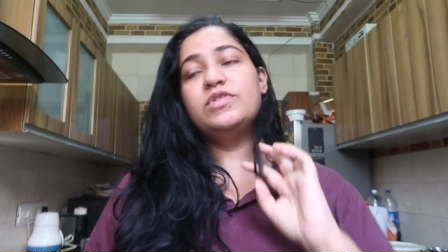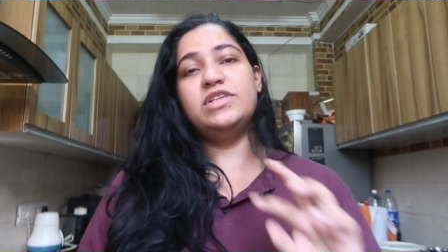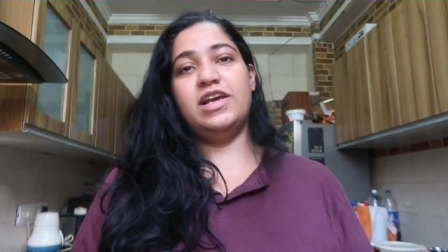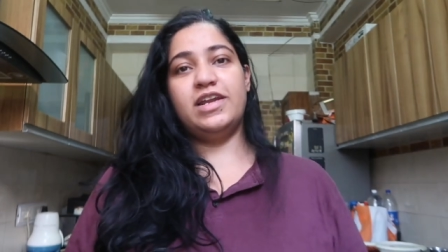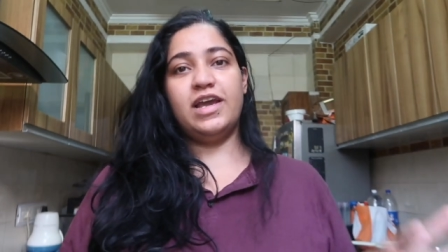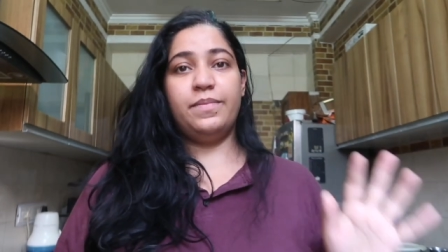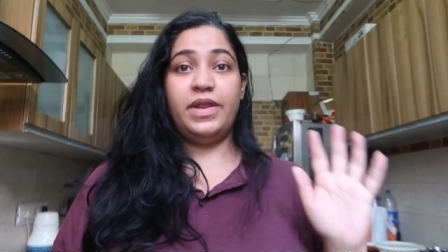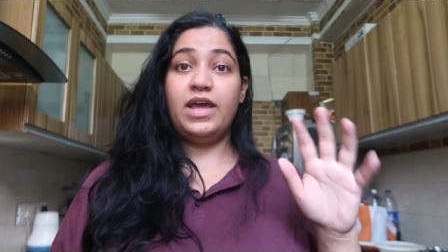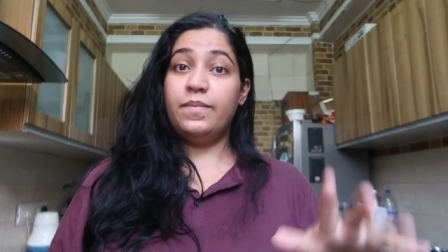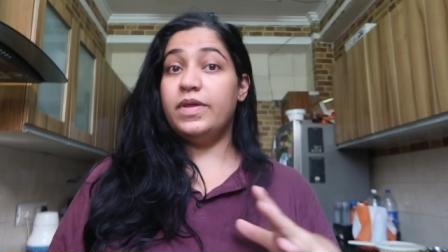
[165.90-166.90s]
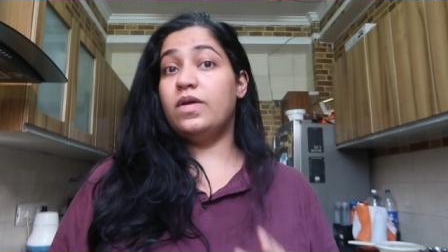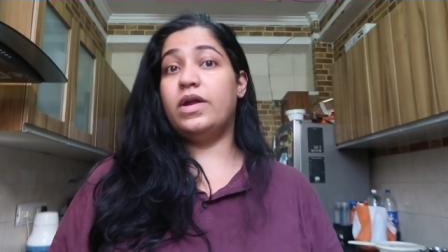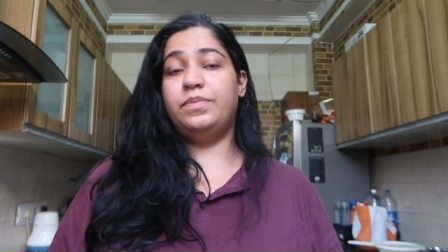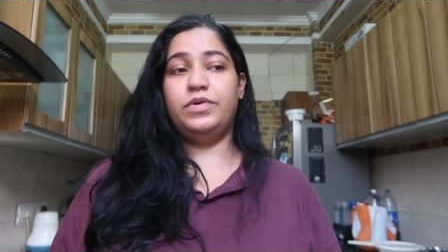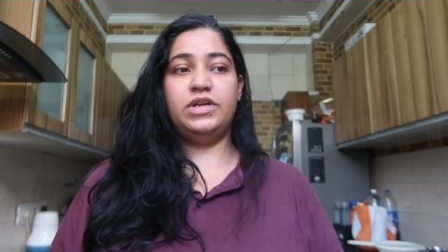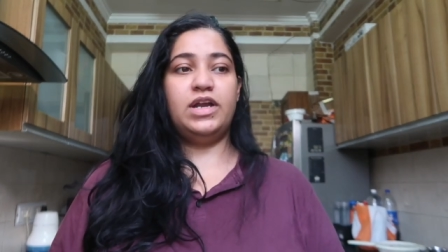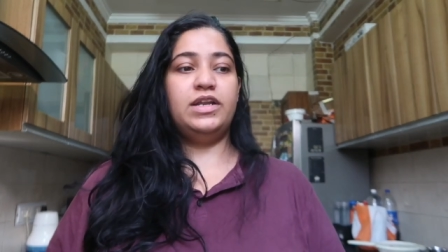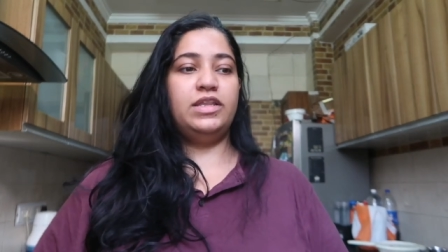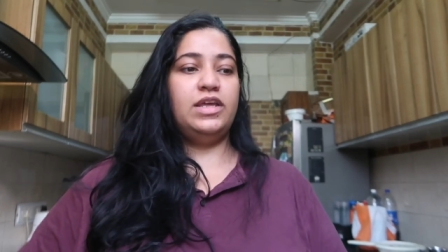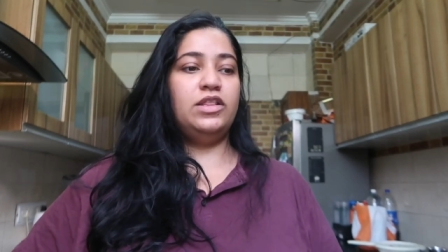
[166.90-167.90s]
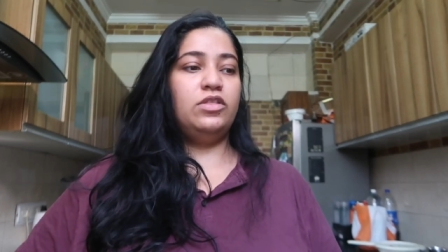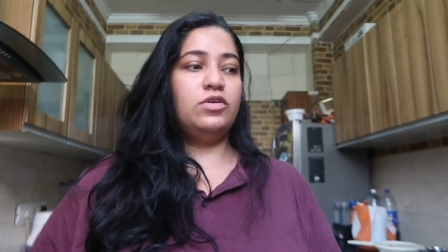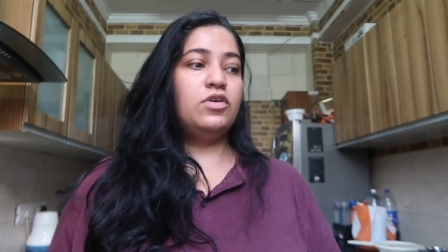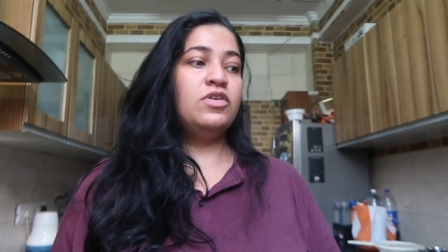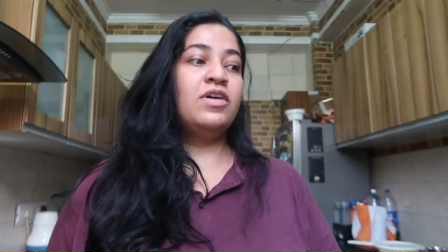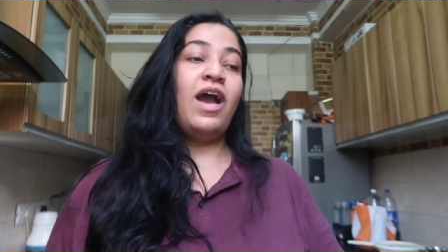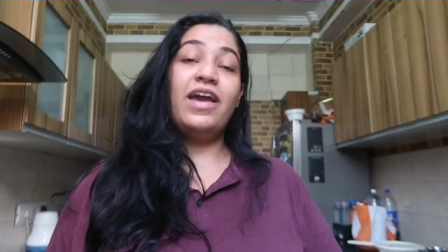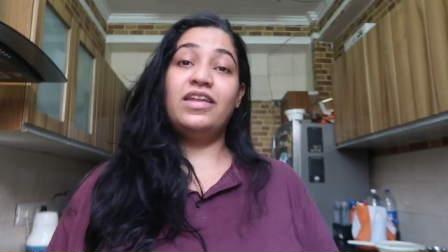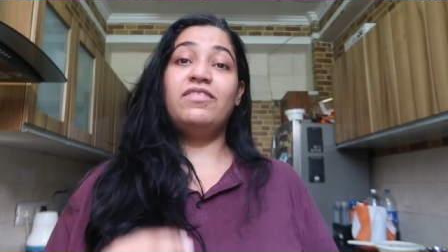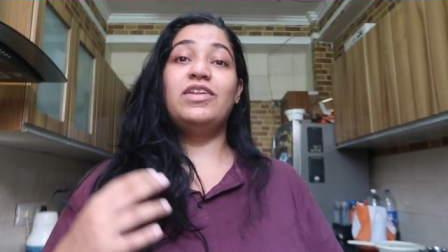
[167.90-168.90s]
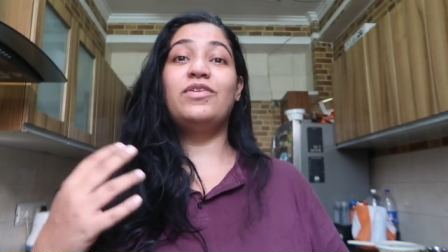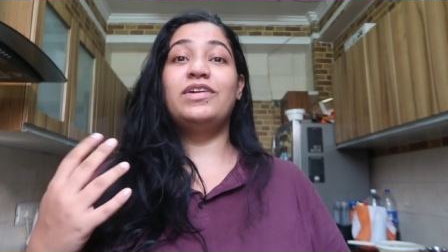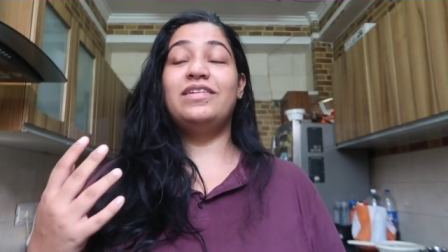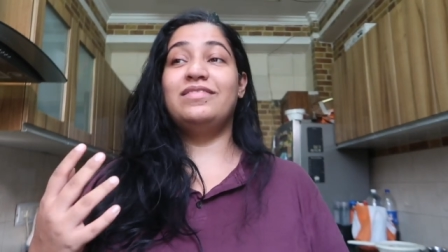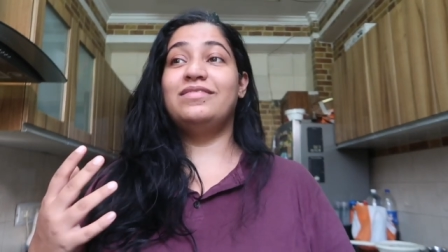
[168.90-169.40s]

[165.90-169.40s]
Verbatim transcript: मुझे लग रहा है कि मैंने अभी कॉट पुट कर दी तो आधे भी पुट